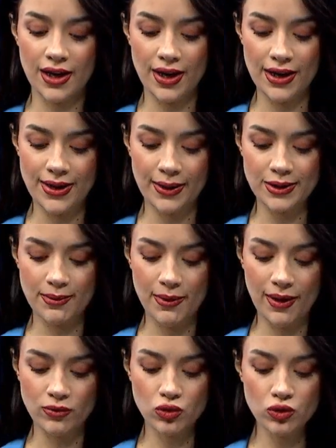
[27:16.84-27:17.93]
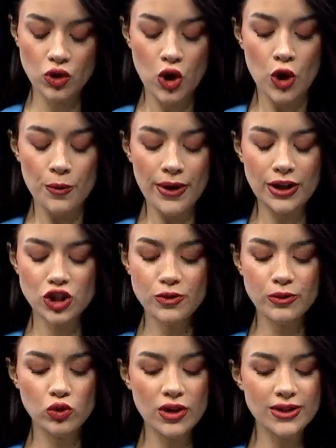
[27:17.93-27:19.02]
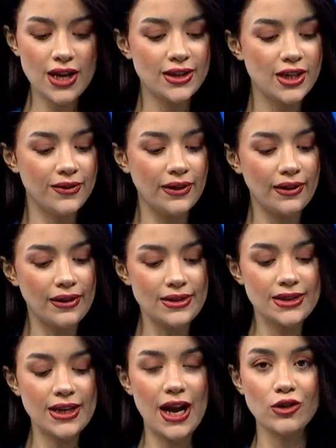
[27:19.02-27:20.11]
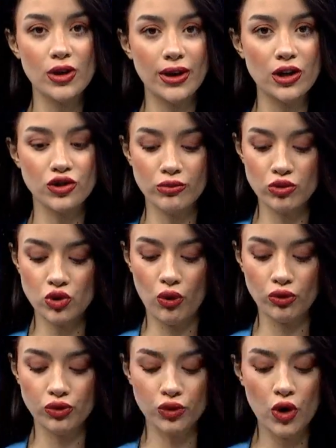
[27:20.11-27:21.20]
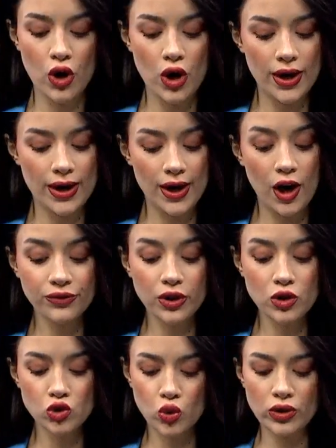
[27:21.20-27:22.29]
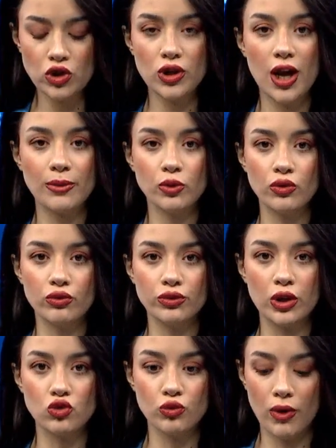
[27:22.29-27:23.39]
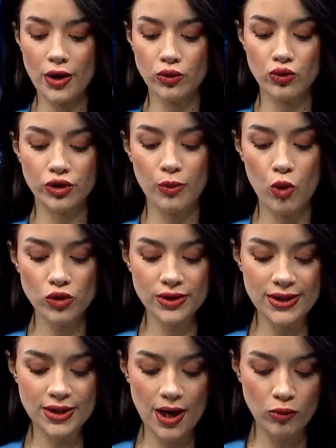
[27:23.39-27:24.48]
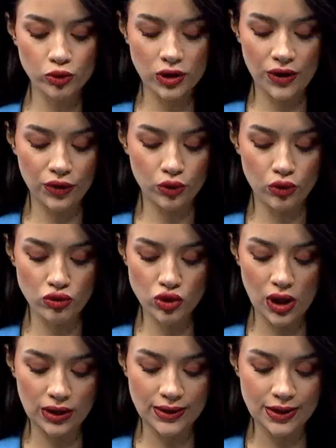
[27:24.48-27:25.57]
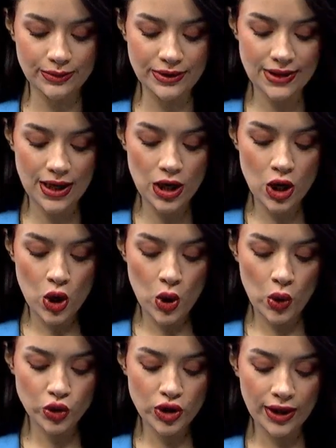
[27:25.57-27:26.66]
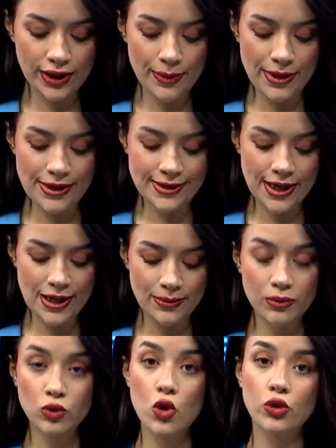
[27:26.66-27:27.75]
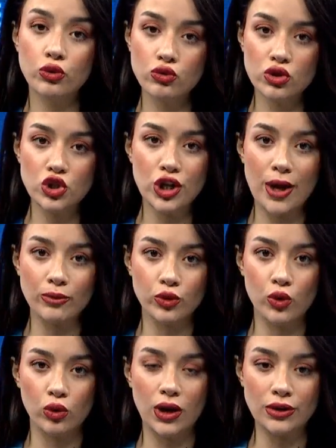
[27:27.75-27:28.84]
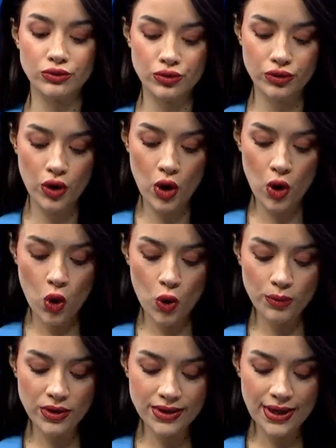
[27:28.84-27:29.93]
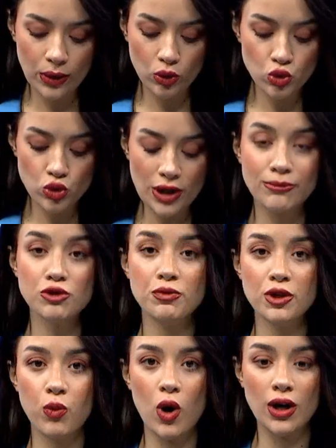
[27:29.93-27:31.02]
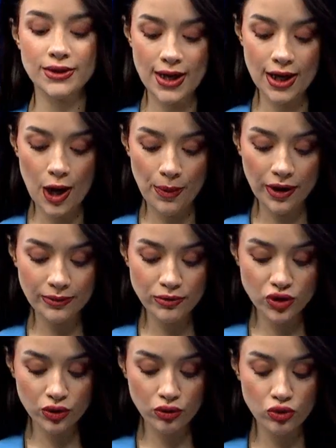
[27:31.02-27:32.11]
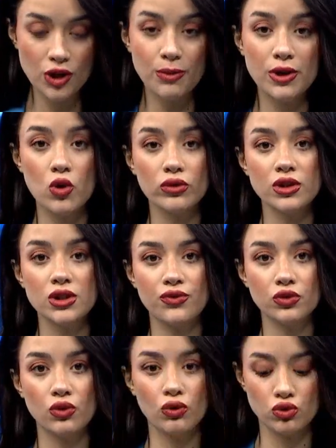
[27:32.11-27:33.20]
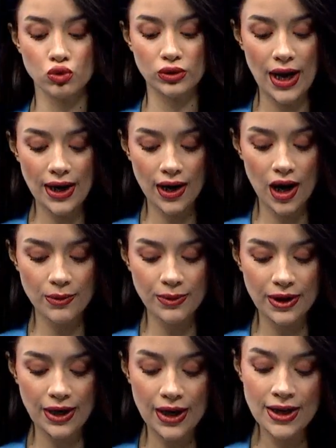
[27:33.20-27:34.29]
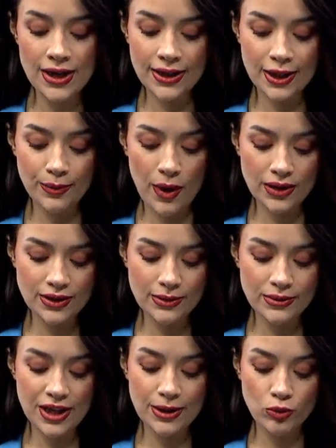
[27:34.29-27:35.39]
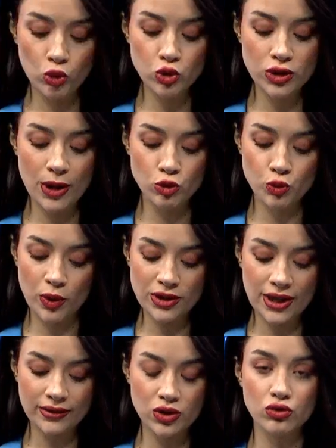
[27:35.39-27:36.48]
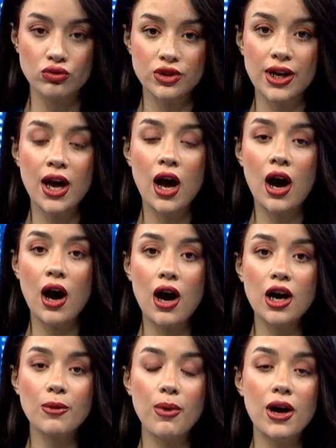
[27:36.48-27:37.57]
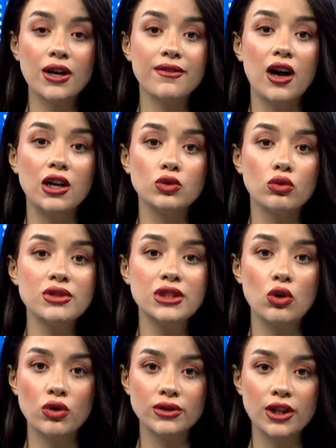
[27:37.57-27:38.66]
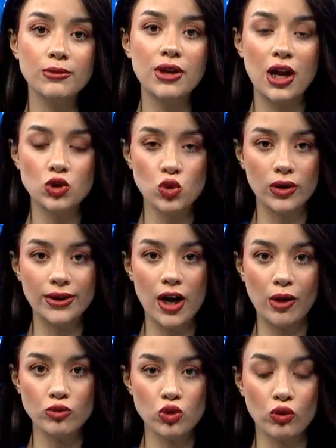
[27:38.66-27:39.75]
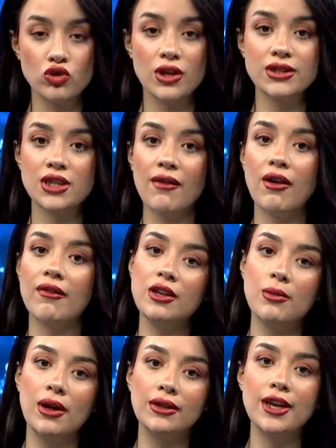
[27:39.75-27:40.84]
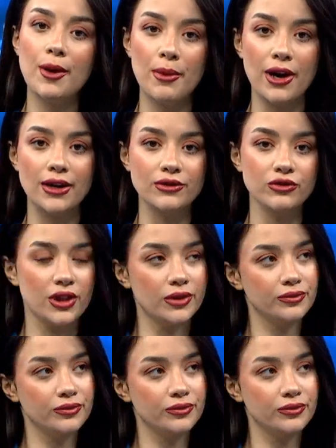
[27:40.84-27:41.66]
endeksi mevcut. Peki şimdi küresel tarafın analizini gerçekleştirmiş olduk. E, haftanın son işlem gününde, Cuma günde Borsa İstanbul tarafına dönüş sağladığımızda öncelikle belirtelim dördüncü işlem günü olan dünü 10.871 puandan kapatmıştık. %1.09'luk değer kaybıyla ki baktığımızda 29 Temmuz pazartesi günde Akbank ve Anadolu Sigorta'nın bilançolarını almış olacağız. Tav Havalimanları'nın hemen ardından.